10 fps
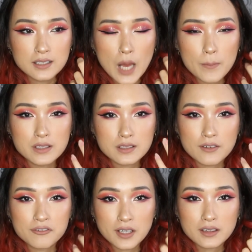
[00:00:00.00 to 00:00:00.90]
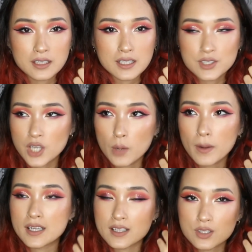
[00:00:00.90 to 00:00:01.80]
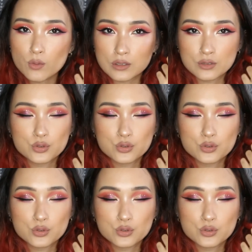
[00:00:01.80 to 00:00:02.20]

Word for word: 他们的粉底也超棒，也是我